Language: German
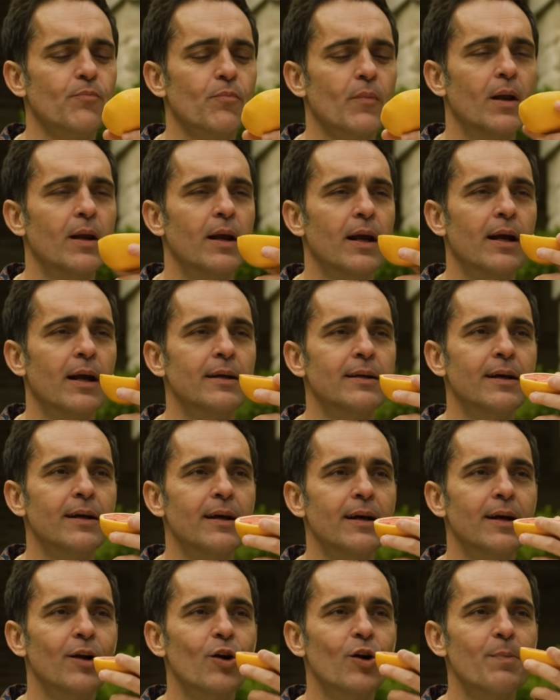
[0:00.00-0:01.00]
sie findet den
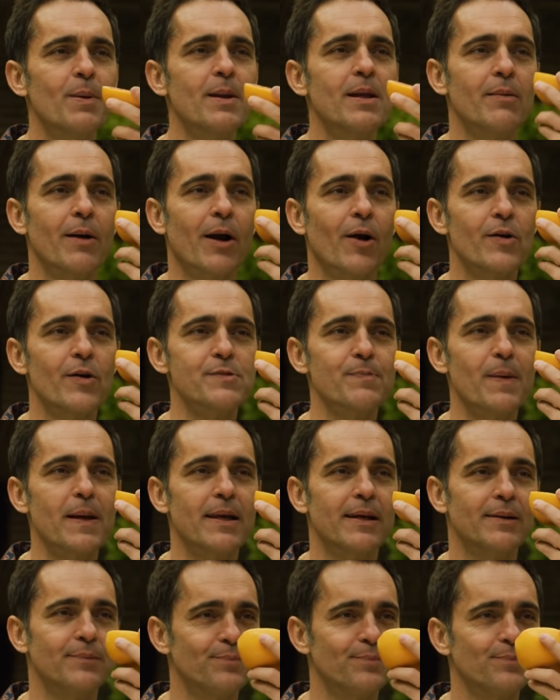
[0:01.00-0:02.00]
Überfall auf die Bank super.